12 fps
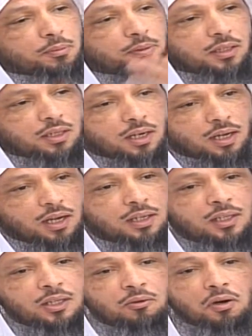بيد الله
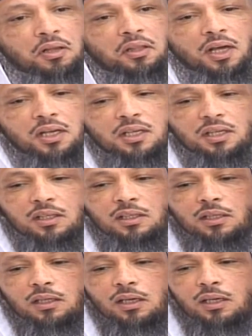ولذلك
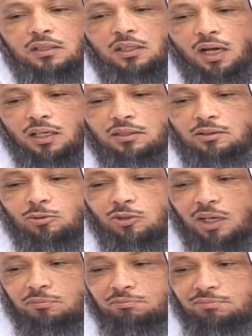ارتح
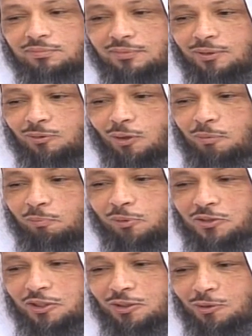ونم
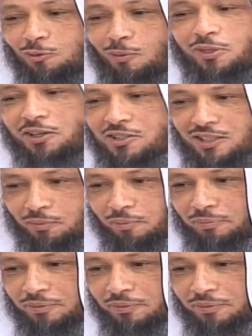وانبسط وابذل السبب